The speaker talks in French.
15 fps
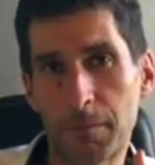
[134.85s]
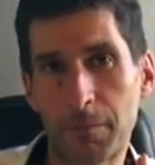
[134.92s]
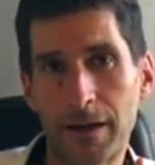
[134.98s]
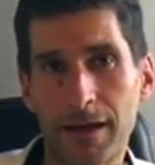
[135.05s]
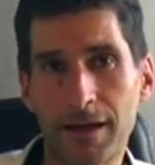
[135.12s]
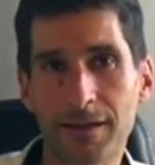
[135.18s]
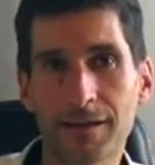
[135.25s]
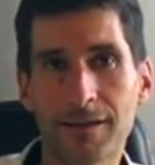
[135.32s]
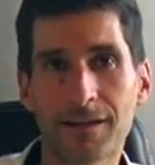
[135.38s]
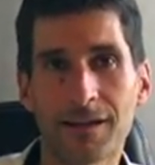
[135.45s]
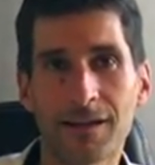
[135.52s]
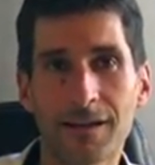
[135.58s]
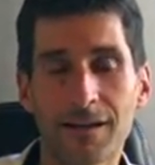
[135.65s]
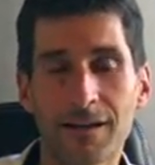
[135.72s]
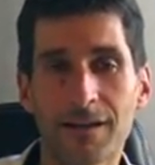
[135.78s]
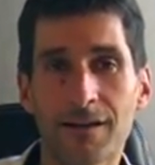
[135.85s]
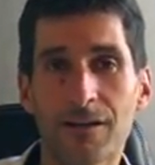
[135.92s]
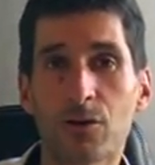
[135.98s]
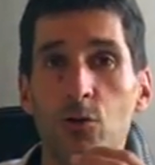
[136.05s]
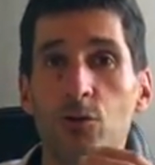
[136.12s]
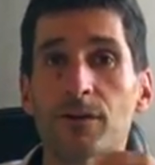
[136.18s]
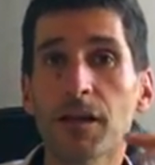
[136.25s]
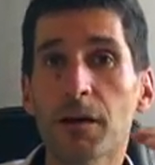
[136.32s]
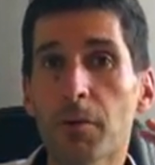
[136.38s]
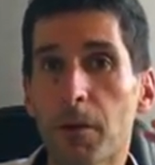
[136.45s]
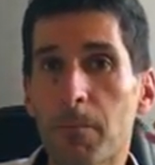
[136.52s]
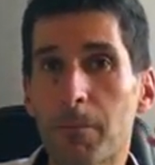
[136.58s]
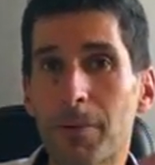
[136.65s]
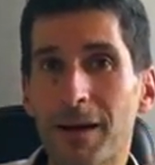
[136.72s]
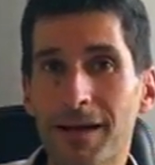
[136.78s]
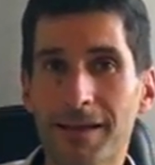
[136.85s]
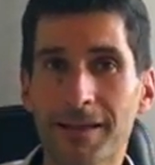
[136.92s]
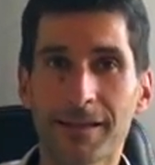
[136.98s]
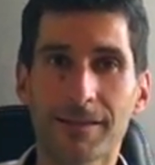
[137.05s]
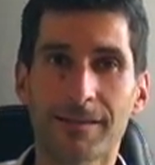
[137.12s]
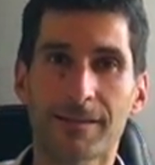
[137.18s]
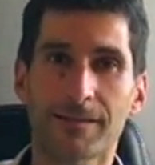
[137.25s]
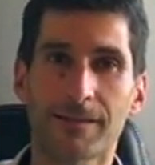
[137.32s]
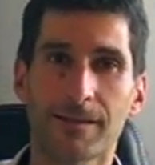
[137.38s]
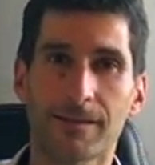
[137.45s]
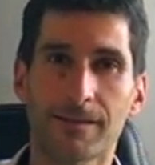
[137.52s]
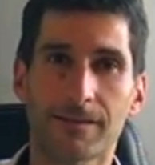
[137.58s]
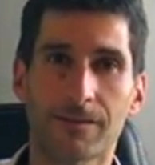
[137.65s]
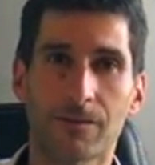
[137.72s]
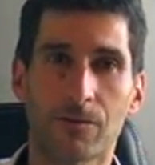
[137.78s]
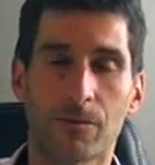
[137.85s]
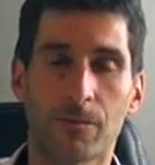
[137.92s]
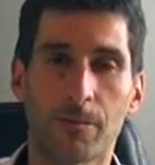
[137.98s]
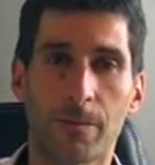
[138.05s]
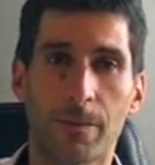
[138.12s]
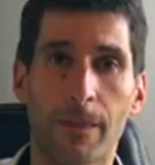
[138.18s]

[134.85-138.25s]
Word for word: Plaque, le terme plaqué est intéressant.